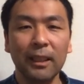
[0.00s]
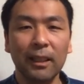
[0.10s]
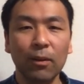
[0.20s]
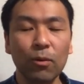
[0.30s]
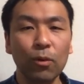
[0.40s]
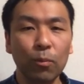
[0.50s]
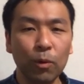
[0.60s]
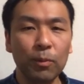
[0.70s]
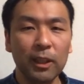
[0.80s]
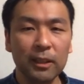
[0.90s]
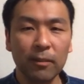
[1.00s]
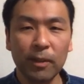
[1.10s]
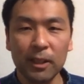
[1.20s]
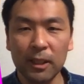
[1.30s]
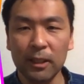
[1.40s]
今後も皆
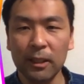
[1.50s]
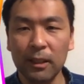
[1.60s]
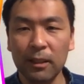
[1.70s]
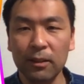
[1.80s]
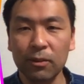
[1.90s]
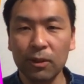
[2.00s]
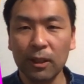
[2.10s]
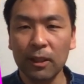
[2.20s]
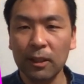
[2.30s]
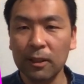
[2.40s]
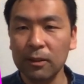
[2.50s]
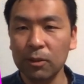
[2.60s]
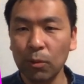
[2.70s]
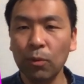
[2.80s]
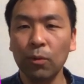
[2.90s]
様に有益な
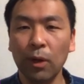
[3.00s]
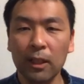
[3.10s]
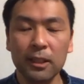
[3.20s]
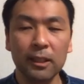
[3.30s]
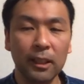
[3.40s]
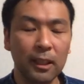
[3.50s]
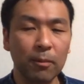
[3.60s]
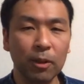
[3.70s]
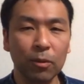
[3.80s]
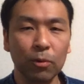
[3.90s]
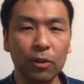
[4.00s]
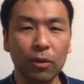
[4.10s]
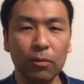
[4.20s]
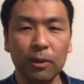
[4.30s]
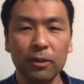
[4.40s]
情報を発信できればと思ってお
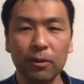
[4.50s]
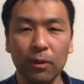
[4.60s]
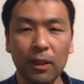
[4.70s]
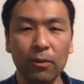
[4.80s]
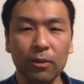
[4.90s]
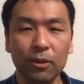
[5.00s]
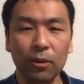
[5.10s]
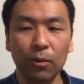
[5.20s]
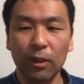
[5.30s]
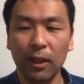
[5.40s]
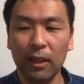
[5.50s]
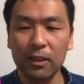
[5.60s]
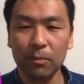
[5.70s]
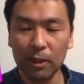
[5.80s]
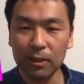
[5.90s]
りますので、よろしくお願い
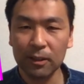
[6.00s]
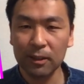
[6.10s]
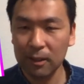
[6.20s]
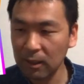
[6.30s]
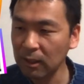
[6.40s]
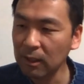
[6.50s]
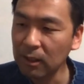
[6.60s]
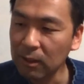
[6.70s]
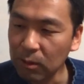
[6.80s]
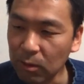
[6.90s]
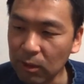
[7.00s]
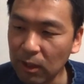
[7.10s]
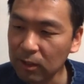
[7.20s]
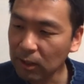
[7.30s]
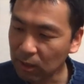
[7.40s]
します。それで
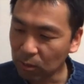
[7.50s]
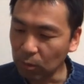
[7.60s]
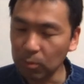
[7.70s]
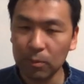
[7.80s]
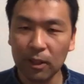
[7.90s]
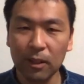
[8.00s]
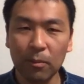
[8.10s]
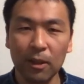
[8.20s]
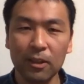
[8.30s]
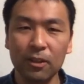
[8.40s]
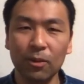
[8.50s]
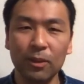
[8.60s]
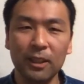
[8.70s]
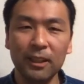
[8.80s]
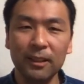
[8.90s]
は最後、皆様一緒
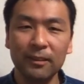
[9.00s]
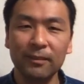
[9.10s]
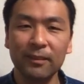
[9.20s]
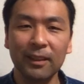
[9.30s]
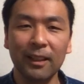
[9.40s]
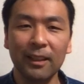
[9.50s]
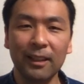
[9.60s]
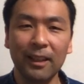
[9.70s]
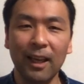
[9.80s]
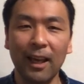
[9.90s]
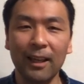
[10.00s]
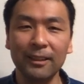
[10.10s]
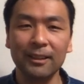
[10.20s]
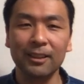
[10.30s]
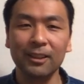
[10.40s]
に、
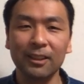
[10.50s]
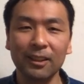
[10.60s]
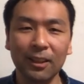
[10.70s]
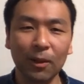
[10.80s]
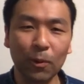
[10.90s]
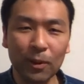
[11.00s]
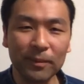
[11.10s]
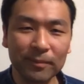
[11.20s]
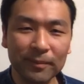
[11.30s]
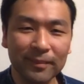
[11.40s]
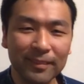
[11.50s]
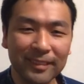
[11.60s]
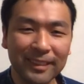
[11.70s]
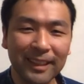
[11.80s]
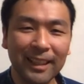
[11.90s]
レッツ、コイン
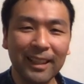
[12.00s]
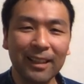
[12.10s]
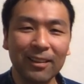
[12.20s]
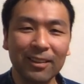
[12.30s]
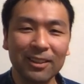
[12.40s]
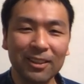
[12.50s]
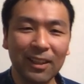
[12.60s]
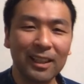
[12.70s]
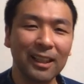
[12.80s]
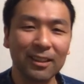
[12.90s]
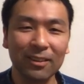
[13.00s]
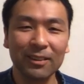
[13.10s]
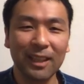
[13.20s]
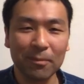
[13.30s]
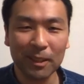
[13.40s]
ご視聴ありがとう
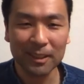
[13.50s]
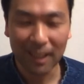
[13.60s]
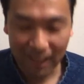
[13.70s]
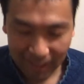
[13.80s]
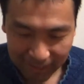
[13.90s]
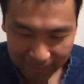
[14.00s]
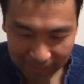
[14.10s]
ございました。